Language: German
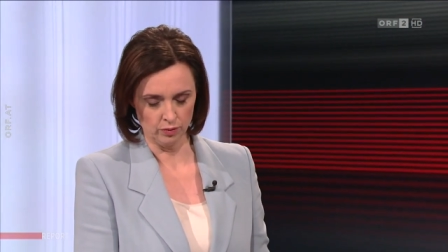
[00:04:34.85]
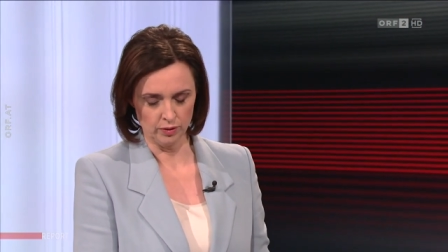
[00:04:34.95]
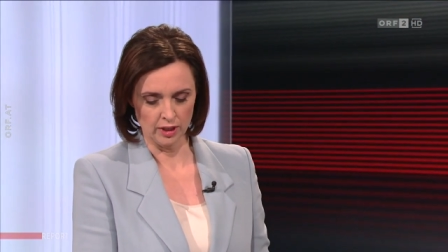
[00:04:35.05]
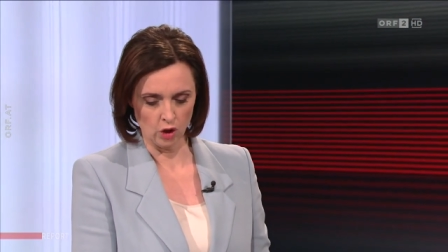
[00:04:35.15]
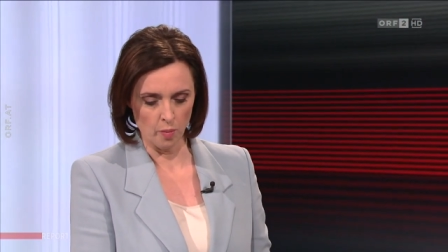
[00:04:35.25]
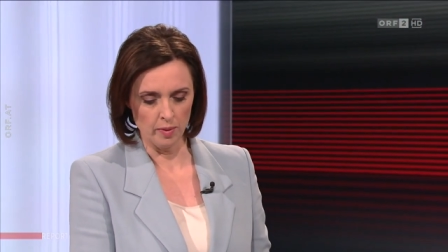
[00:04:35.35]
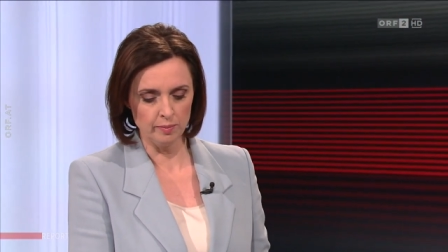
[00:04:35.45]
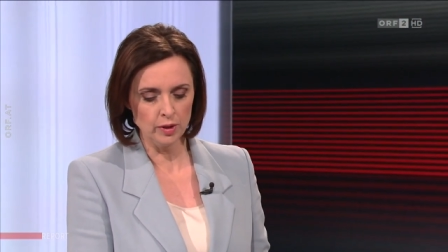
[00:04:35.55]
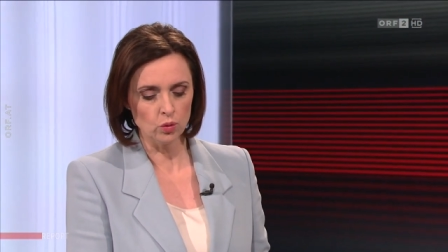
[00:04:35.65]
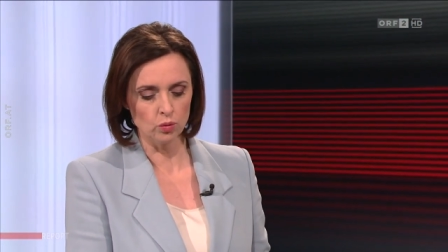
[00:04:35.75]
Und da kommen
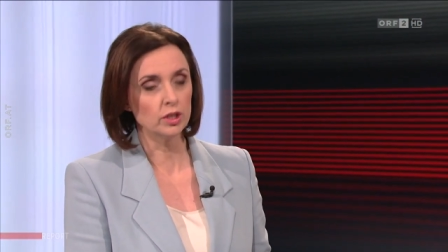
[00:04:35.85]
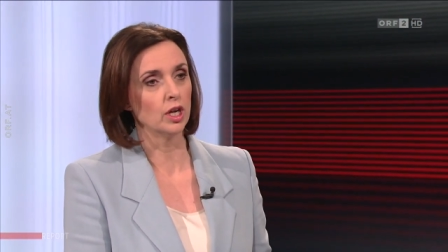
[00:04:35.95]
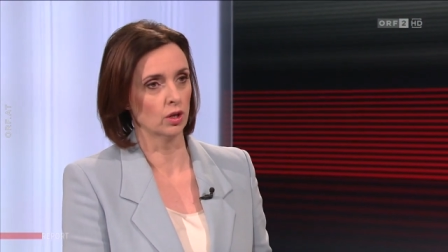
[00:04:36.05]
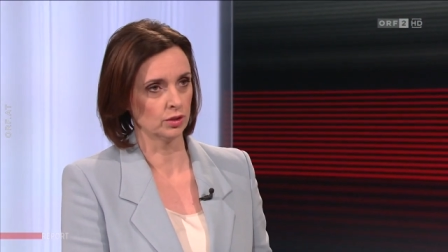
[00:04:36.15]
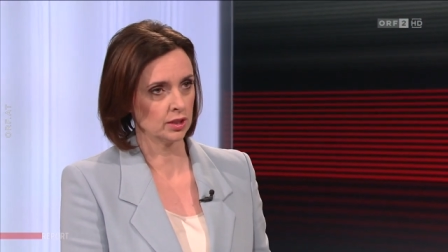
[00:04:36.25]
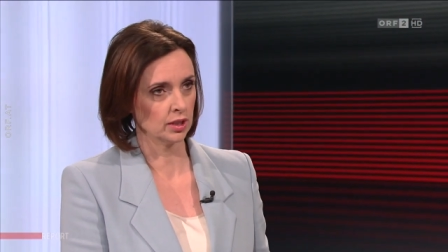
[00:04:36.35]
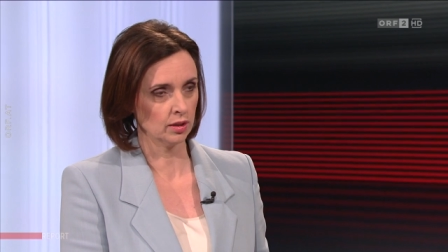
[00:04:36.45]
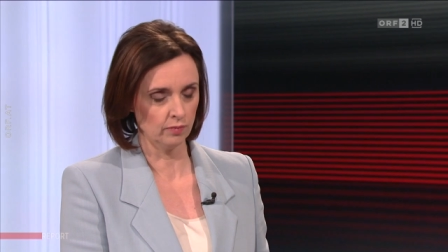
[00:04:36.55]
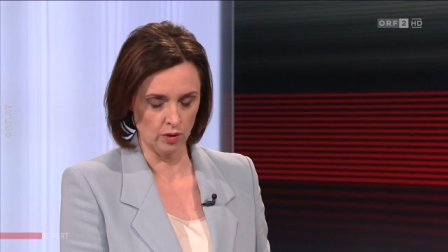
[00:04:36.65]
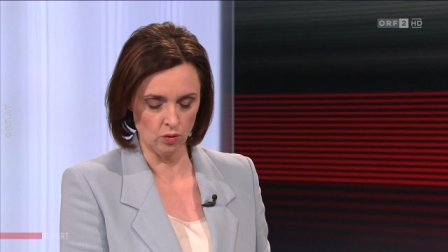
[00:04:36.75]
mitunter Aussagen,
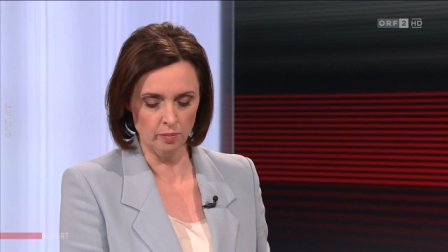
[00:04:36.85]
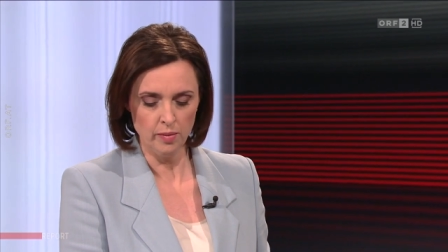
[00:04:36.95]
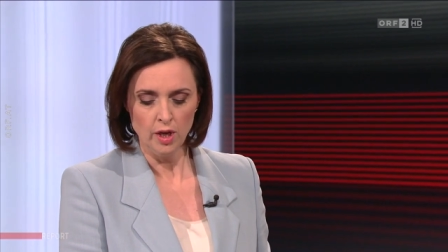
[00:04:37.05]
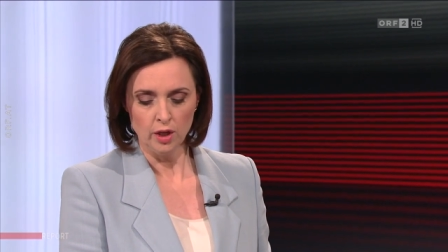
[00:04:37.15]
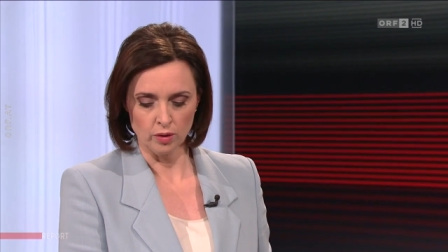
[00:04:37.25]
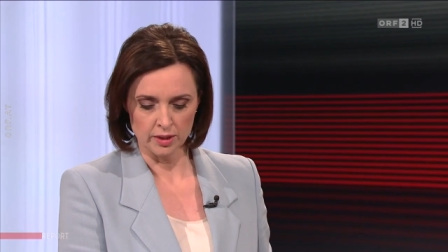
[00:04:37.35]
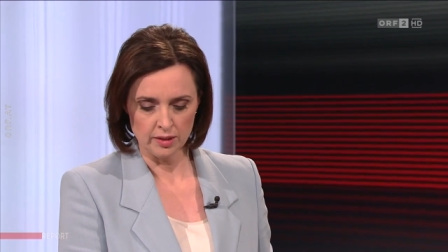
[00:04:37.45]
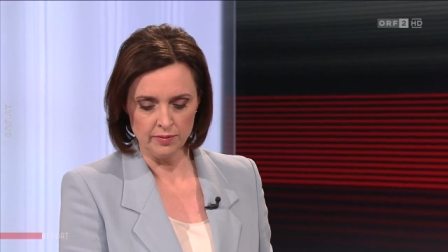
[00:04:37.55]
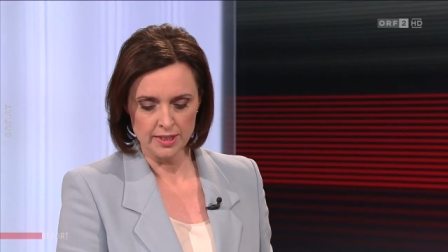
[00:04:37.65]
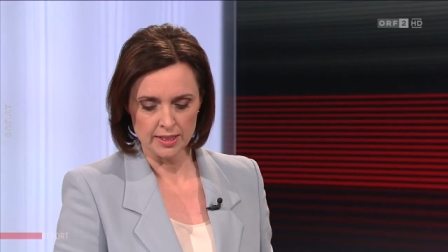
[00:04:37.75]
warum dort
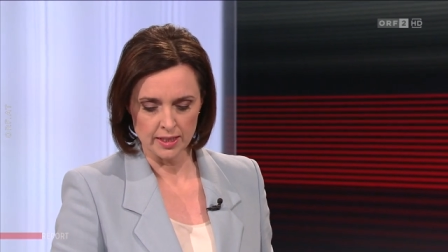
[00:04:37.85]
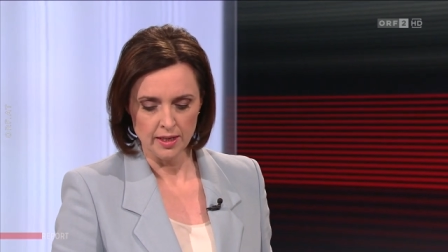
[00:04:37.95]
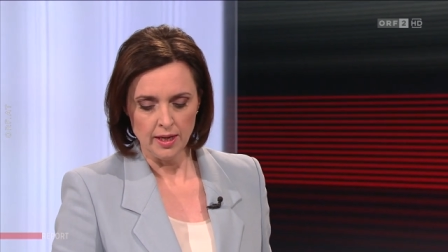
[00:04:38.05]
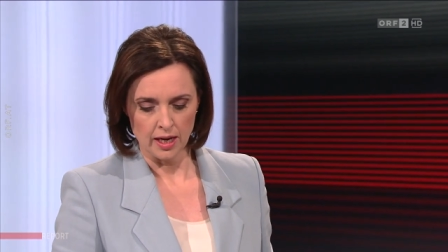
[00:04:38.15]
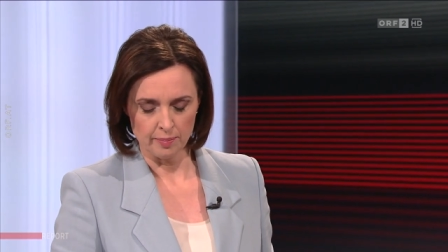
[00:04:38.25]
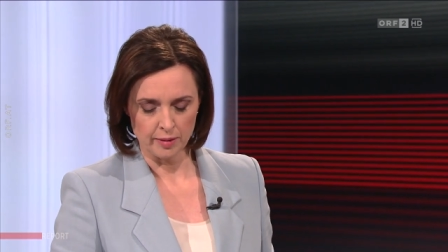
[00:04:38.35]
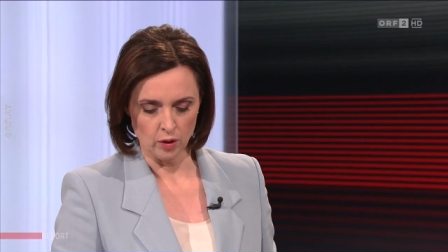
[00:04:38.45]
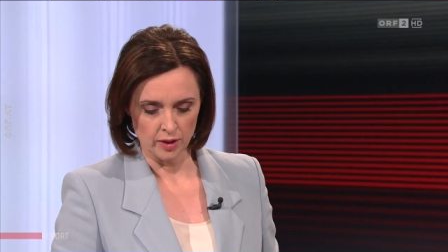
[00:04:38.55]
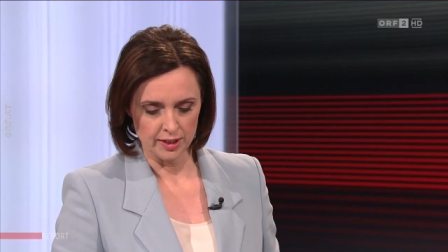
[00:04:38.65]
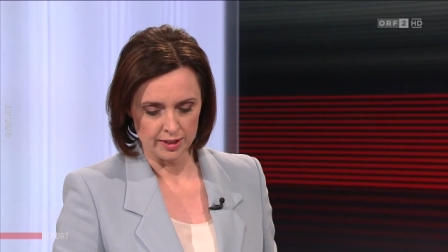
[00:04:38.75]
gewisse
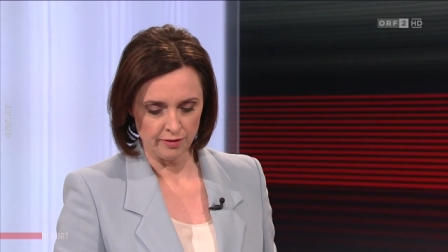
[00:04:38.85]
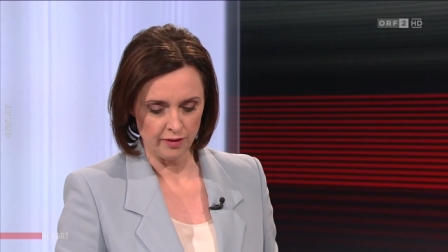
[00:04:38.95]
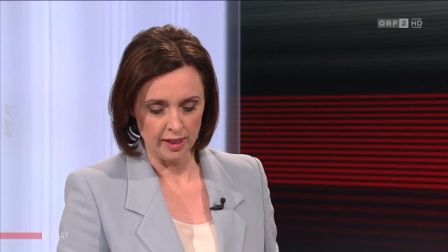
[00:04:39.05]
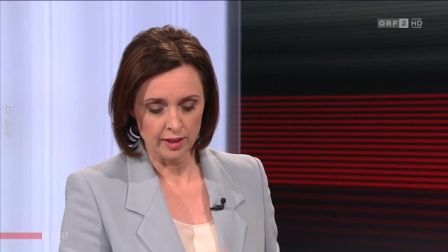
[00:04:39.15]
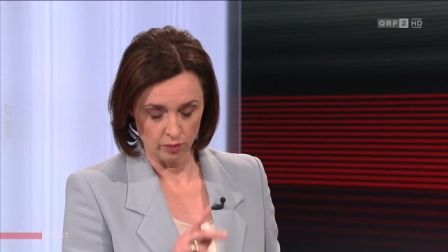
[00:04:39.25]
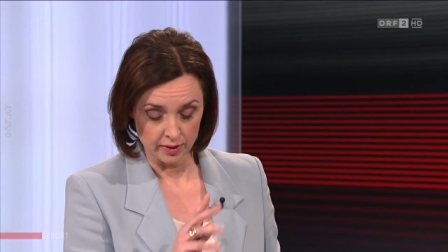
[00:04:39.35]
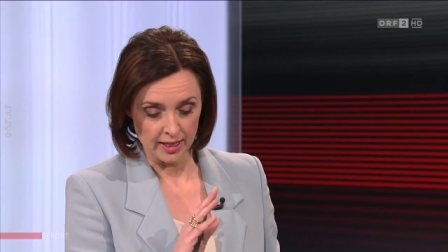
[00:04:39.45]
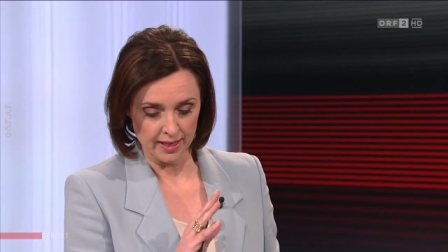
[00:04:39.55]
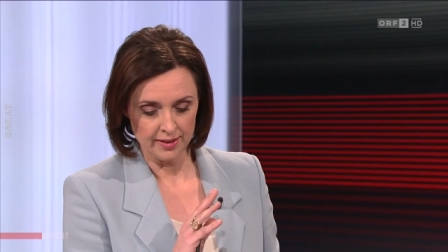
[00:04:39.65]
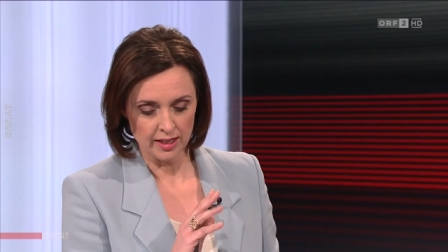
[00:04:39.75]
Abgeordnete fehlten. Und unter
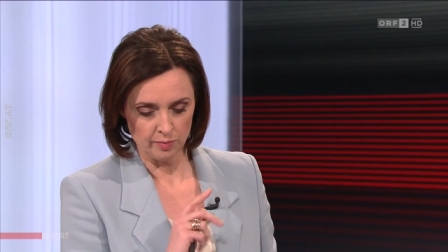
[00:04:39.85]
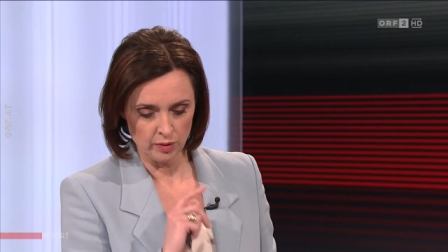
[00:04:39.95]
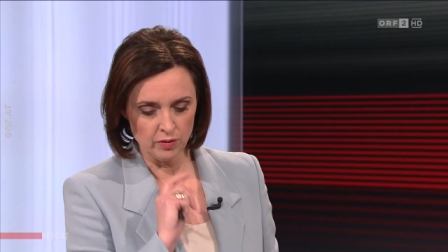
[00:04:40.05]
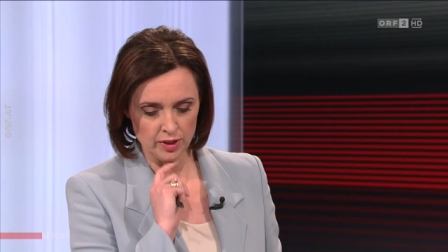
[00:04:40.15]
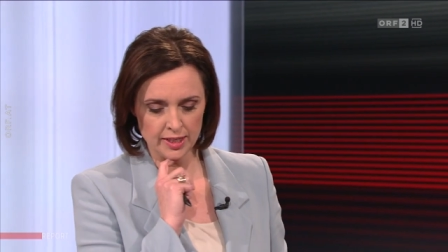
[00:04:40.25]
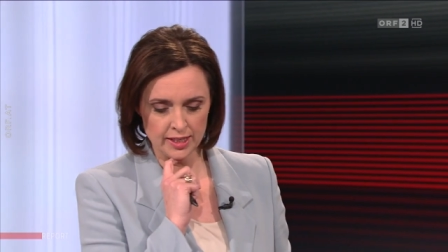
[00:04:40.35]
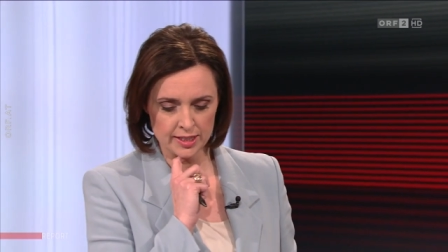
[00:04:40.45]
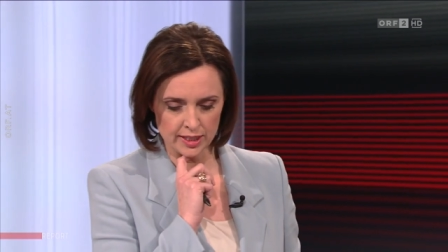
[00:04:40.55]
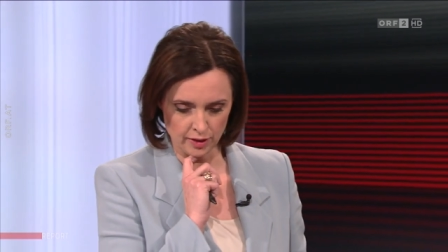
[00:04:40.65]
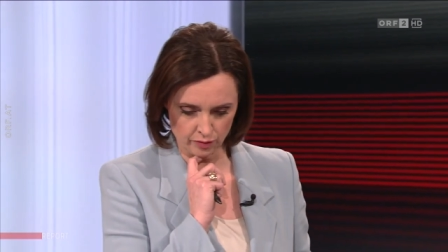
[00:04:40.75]
anderem, ich würde Ihnen das
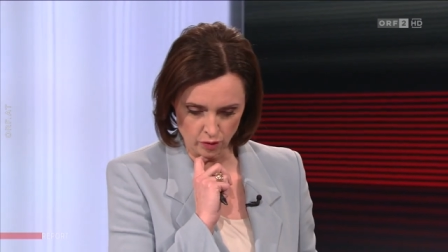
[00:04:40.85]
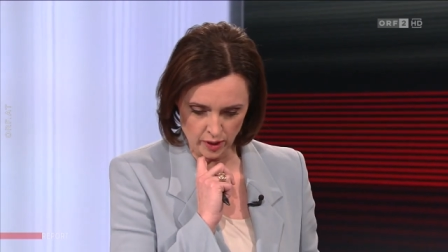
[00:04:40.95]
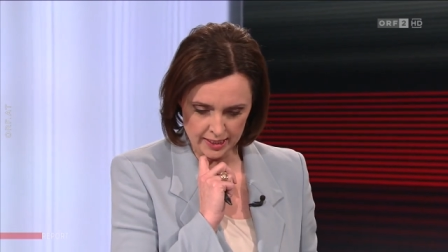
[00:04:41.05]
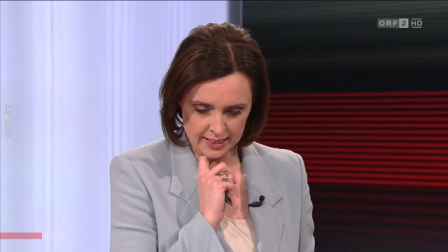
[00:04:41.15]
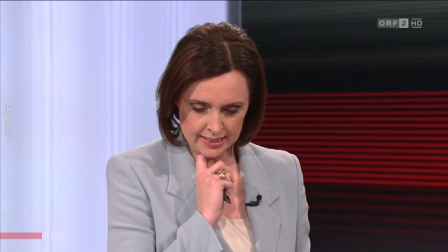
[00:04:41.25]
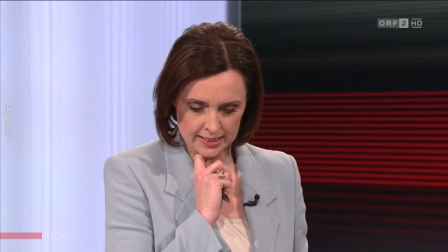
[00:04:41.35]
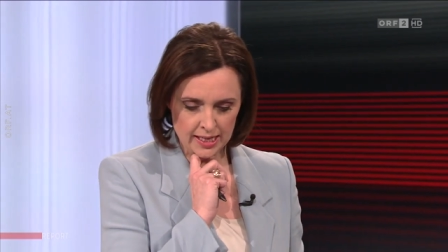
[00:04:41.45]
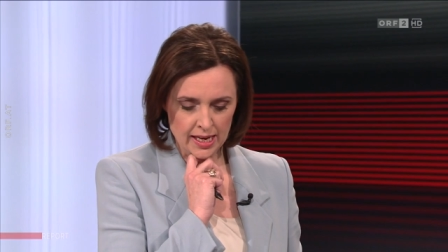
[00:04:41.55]
gerne vorlesen,